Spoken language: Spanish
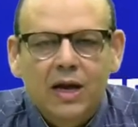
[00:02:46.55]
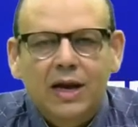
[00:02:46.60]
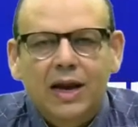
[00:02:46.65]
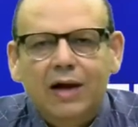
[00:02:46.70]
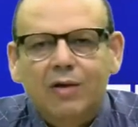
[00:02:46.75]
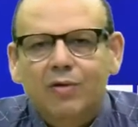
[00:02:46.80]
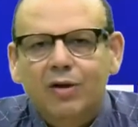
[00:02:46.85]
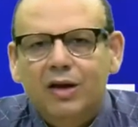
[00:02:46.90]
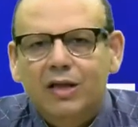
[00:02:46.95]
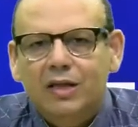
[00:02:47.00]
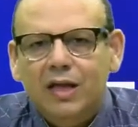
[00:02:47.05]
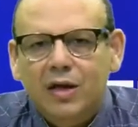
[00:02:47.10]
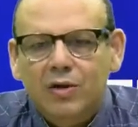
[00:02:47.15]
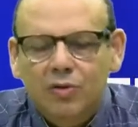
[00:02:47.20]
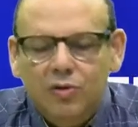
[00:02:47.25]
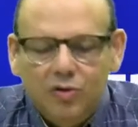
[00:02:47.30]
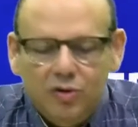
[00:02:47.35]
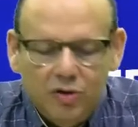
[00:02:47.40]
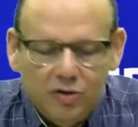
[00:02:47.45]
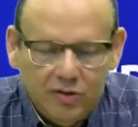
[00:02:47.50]
La
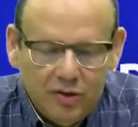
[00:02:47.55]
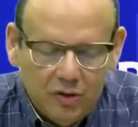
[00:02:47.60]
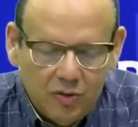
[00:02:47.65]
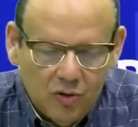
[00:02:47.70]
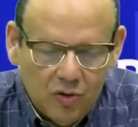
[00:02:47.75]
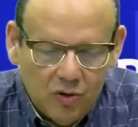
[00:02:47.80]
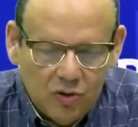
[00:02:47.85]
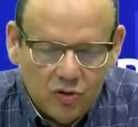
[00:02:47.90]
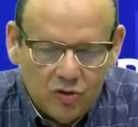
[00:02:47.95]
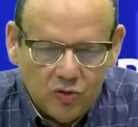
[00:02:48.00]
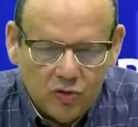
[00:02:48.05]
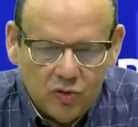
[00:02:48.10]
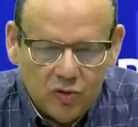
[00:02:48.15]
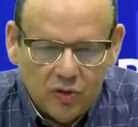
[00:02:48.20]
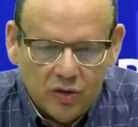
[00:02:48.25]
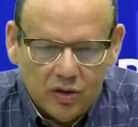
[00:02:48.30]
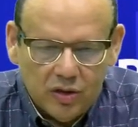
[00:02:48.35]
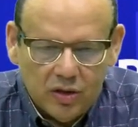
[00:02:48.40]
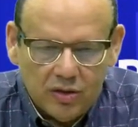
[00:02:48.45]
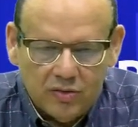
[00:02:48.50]

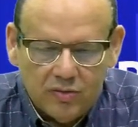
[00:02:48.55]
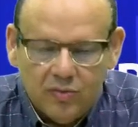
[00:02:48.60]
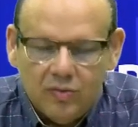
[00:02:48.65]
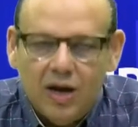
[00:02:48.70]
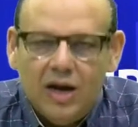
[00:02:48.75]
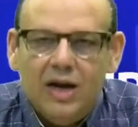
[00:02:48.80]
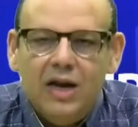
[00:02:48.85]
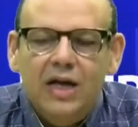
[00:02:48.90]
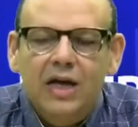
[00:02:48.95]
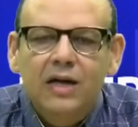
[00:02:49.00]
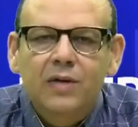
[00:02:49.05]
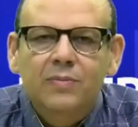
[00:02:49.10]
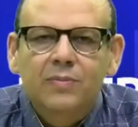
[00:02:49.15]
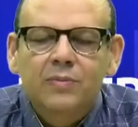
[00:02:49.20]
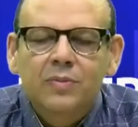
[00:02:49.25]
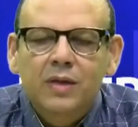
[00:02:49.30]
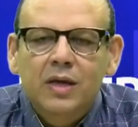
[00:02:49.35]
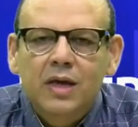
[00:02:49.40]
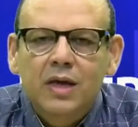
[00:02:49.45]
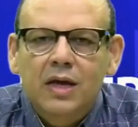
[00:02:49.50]
41-08 es una ley
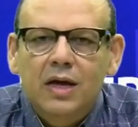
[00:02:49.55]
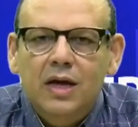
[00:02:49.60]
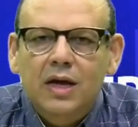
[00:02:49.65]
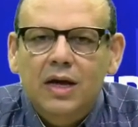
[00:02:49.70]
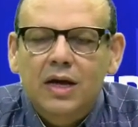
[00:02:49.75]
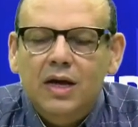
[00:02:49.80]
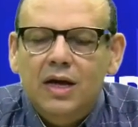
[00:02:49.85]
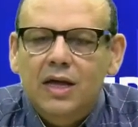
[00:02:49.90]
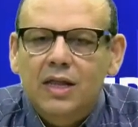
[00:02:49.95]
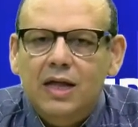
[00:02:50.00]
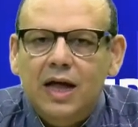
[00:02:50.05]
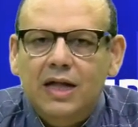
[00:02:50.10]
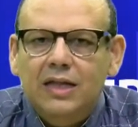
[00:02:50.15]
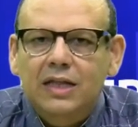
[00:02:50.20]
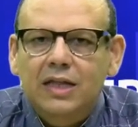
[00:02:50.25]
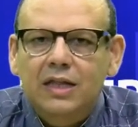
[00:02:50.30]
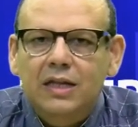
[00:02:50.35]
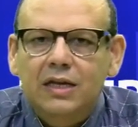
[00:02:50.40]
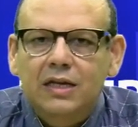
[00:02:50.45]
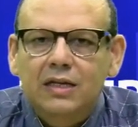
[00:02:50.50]
eh, que
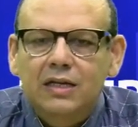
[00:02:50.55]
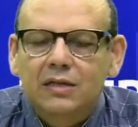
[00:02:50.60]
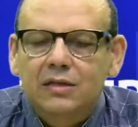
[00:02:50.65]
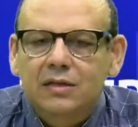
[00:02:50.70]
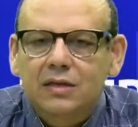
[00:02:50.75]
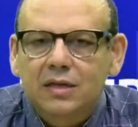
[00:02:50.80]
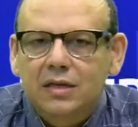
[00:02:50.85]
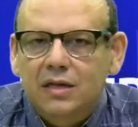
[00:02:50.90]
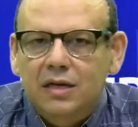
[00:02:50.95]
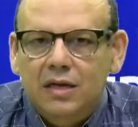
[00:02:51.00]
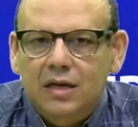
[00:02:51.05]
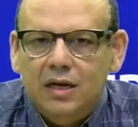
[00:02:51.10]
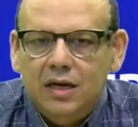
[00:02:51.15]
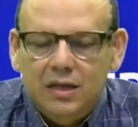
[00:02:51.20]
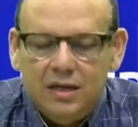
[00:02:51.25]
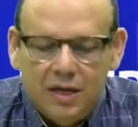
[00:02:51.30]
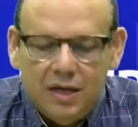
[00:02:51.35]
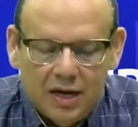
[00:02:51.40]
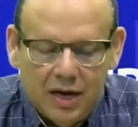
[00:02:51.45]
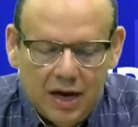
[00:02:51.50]
data del, en
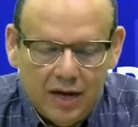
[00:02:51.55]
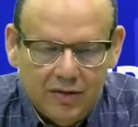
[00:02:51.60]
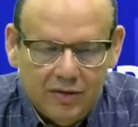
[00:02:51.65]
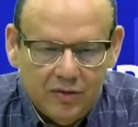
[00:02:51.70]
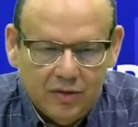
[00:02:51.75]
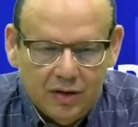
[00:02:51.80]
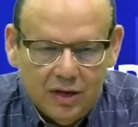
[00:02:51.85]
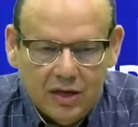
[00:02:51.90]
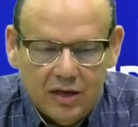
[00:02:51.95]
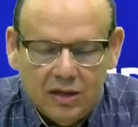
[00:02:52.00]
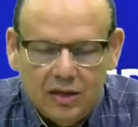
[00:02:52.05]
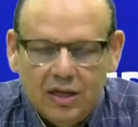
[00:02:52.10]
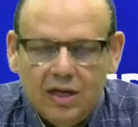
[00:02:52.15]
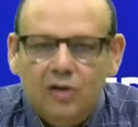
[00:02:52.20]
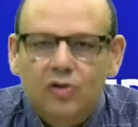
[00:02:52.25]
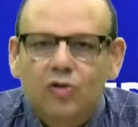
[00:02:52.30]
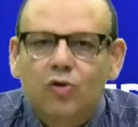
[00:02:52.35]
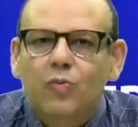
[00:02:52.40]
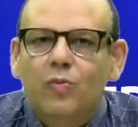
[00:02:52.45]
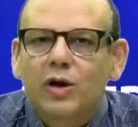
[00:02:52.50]
este caso del,
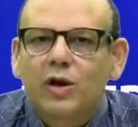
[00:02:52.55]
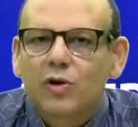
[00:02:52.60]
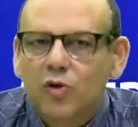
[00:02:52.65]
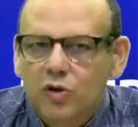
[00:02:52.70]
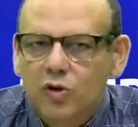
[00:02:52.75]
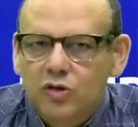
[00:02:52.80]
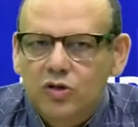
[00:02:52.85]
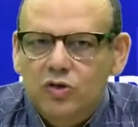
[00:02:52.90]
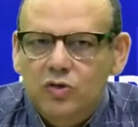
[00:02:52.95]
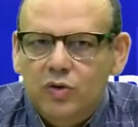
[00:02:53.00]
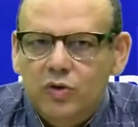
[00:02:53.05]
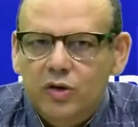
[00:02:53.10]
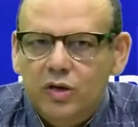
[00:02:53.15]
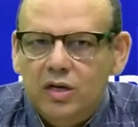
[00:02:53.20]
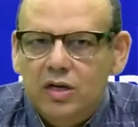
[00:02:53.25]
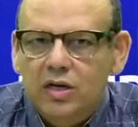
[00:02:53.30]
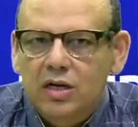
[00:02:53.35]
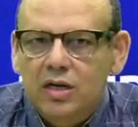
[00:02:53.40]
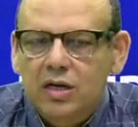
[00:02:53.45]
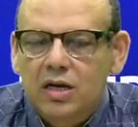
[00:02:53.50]
del 2008
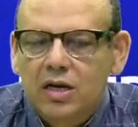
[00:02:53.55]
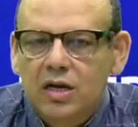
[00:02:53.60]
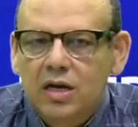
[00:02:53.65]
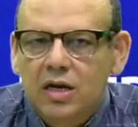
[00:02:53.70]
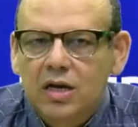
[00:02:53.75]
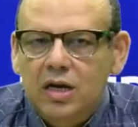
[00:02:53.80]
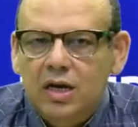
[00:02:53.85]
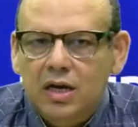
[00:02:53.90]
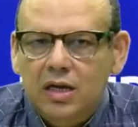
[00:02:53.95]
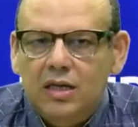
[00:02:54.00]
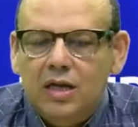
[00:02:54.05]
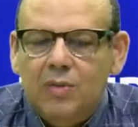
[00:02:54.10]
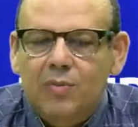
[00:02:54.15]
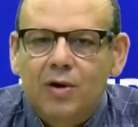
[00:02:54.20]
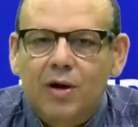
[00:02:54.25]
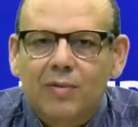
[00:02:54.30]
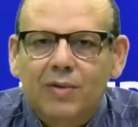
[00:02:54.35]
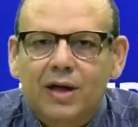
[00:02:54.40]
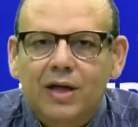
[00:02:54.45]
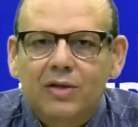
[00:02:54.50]
y
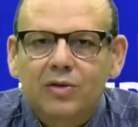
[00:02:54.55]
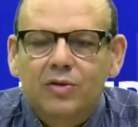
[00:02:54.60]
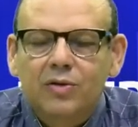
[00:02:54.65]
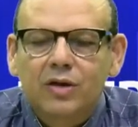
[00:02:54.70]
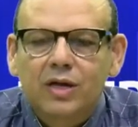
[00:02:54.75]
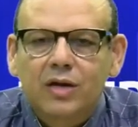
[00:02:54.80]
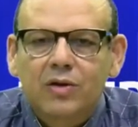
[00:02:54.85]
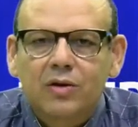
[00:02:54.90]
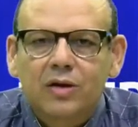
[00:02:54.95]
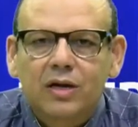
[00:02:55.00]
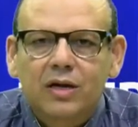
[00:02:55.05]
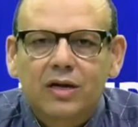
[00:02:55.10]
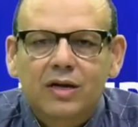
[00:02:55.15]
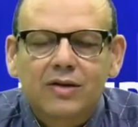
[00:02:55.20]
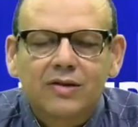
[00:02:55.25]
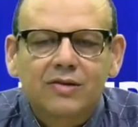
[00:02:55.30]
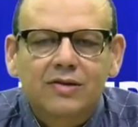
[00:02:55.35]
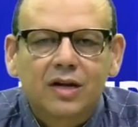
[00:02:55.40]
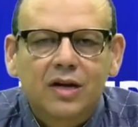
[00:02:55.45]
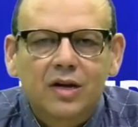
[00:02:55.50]
estamos hablando de
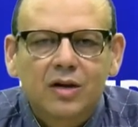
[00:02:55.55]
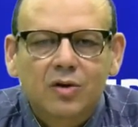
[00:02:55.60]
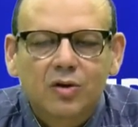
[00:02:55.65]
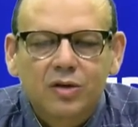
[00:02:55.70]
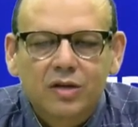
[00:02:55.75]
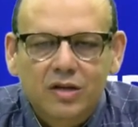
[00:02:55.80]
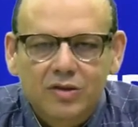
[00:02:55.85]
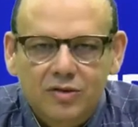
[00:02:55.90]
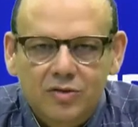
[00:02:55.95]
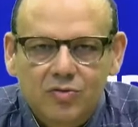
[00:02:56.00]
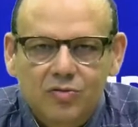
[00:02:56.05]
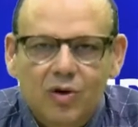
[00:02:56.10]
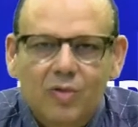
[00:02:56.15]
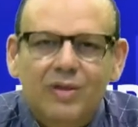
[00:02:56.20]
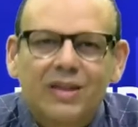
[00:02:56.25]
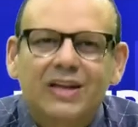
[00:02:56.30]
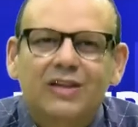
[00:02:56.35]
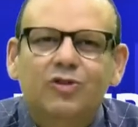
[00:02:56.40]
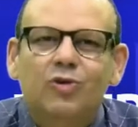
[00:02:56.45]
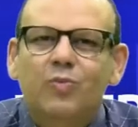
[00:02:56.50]

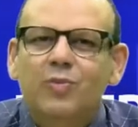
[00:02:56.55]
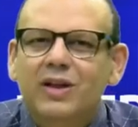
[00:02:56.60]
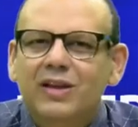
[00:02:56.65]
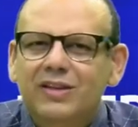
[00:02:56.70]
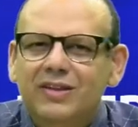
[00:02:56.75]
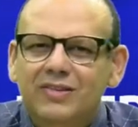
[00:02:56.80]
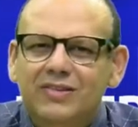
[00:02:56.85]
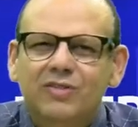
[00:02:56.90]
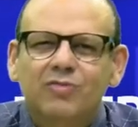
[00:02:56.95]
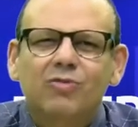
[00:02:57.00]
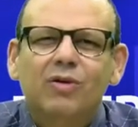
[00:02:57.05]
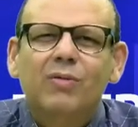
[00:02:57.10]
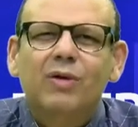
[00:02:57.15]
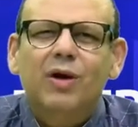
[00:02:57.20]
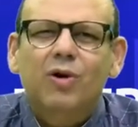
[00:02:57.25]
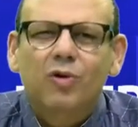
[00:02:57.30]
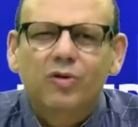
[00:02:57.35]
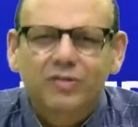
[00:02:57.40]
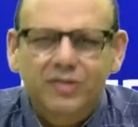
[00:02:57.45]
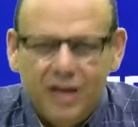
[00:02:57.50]
15-19 del
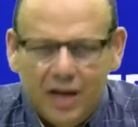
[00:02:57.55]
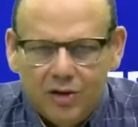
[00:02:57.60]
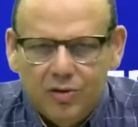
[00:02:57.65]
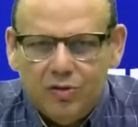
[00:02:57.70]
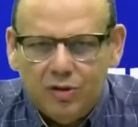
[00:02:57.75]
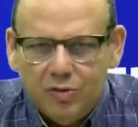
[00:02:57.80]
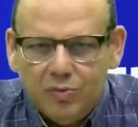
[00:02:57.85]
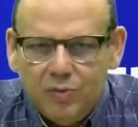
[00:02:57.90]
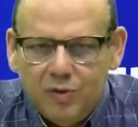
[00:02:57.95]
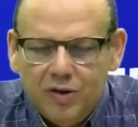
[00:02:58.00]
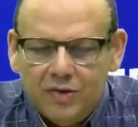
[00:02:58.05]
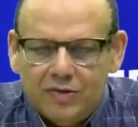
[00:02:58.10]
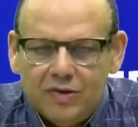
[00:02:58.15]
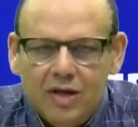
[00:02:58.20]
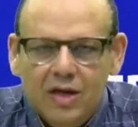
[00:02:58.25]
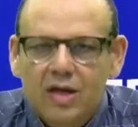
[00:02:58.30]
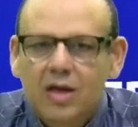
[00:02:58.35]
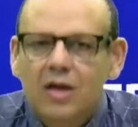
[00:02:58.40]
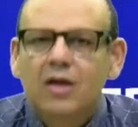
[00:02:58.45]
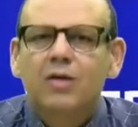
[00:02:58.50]
2019, 11 años después.
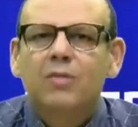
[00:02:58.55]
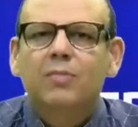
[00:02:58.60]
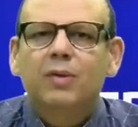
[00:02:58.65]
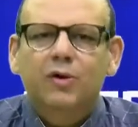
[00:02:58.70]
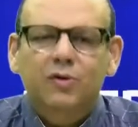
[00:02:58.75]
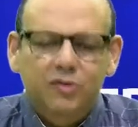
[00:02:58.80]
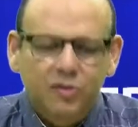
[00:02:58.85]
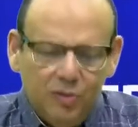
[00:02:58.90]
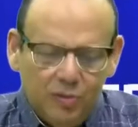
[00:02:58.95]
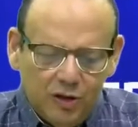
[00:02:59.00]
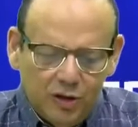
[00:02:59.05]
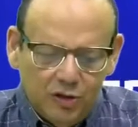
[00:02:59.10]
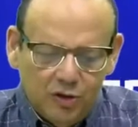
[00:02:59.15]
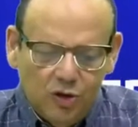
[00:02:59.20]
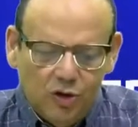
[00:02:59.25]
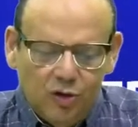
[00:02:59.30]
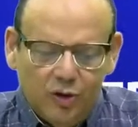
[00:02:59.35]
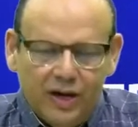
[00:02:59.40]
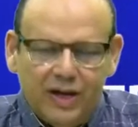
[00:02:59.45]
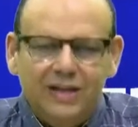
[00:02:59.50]
Pero sobre
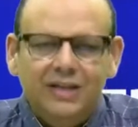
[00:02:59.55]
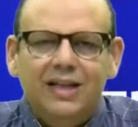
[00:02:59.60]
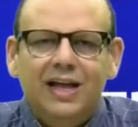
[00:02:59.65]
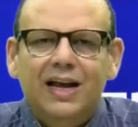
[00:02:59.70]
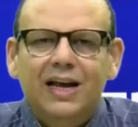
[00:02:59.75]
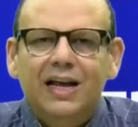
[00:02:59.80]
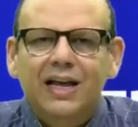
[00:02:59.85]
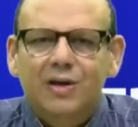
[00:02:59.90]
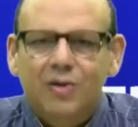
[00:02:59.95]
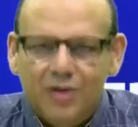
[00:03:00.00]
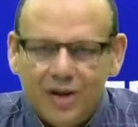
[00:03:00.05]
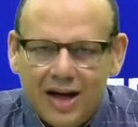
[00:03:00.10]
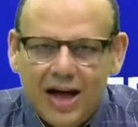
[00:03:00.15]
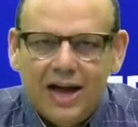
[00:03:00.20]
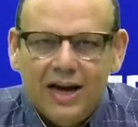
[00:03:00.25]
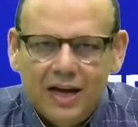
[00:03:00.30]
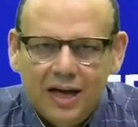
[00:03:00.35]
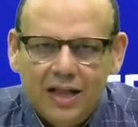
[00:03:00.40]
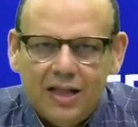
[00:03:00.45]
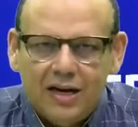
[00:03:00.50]
todo esta ley
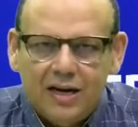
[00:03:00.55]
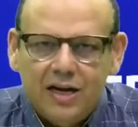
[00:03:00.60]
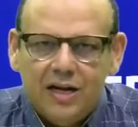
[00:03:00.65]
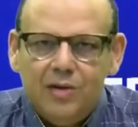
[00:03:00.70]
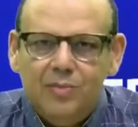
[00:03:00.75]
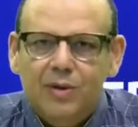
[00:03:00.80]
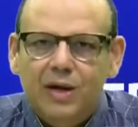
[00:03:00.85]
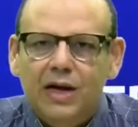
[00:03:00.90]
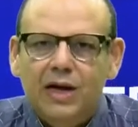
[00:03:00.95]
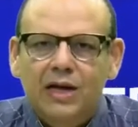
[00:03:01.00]
orgánica del régimen